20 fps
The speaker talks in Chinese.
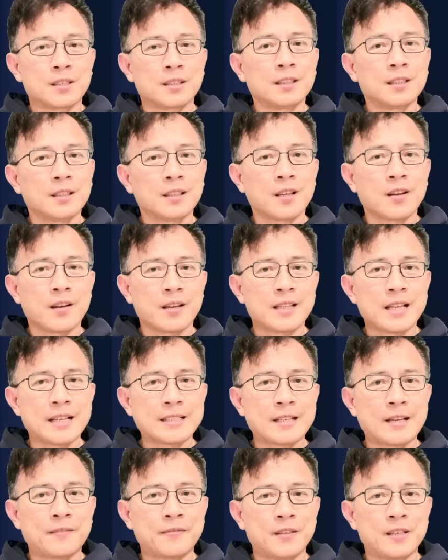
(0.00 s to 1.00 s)
刻，要跟大
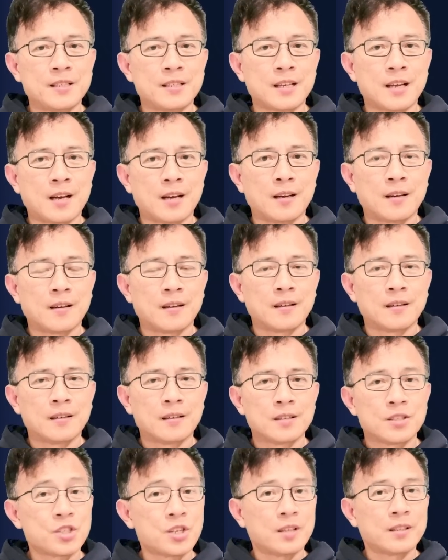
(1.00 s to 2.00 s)
家分享
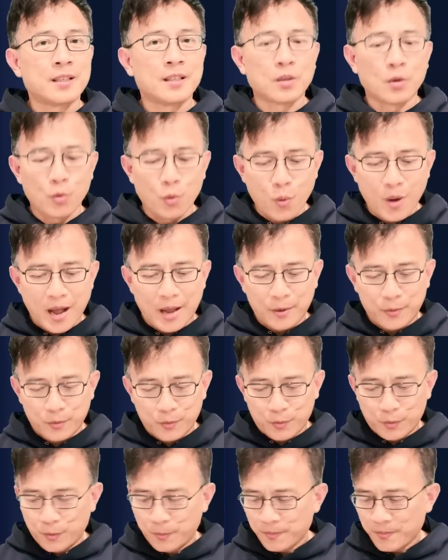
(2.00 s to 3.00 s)
上帝的话
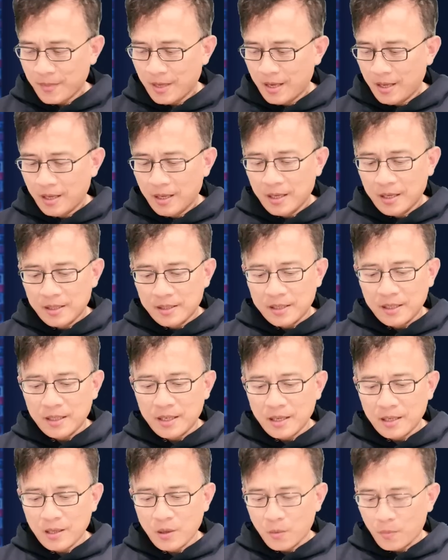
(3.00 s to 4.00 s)
语。今
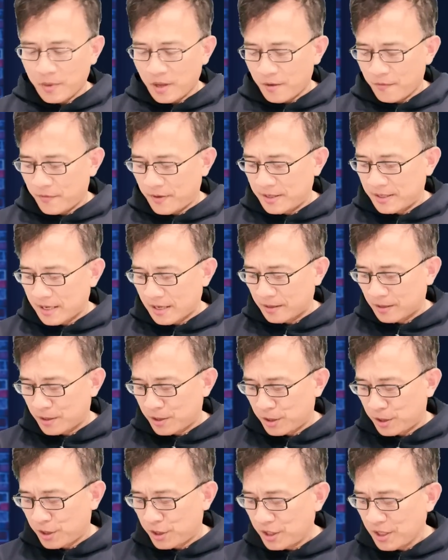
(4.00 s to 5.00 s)
天呢，我们要分享的
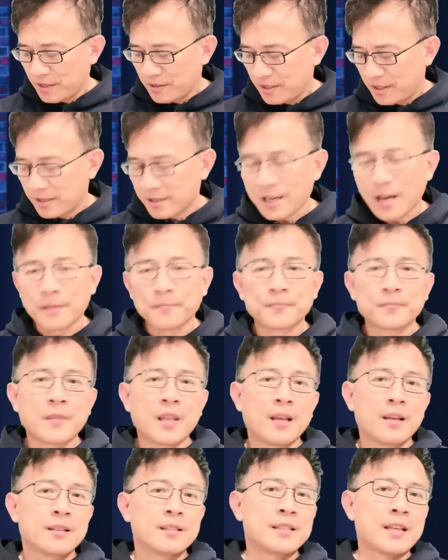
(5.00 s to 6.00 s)
是《圣经》上
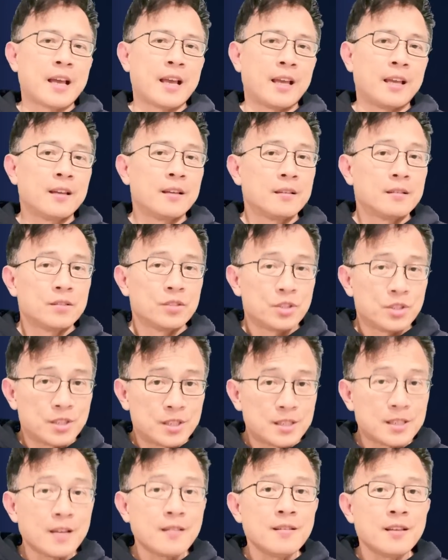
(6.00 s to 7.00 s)

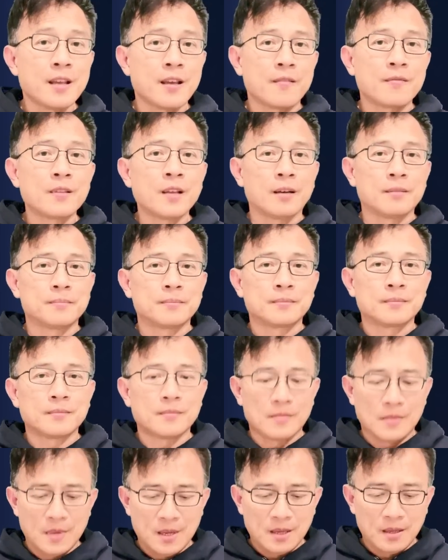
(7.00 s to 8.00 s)
在《箴言》的
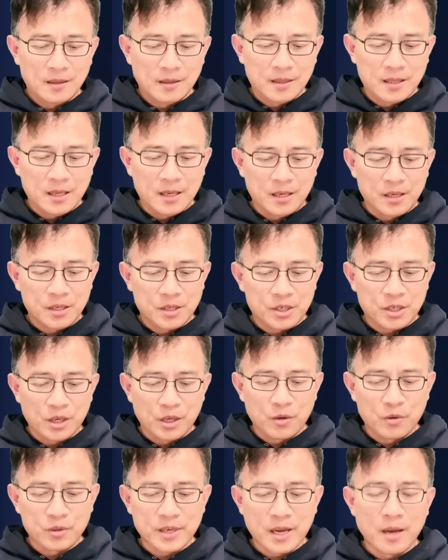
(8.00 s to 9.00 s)
第十
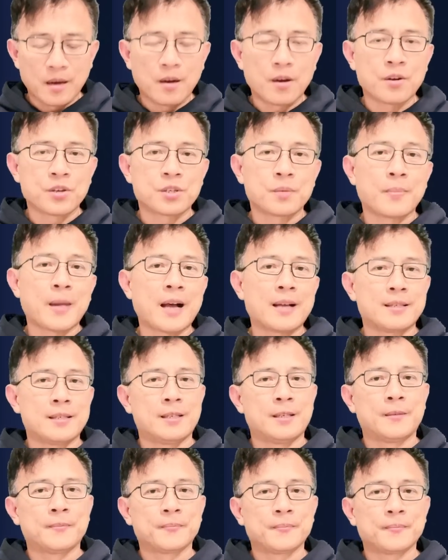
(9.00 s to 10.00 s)
六章二十八节：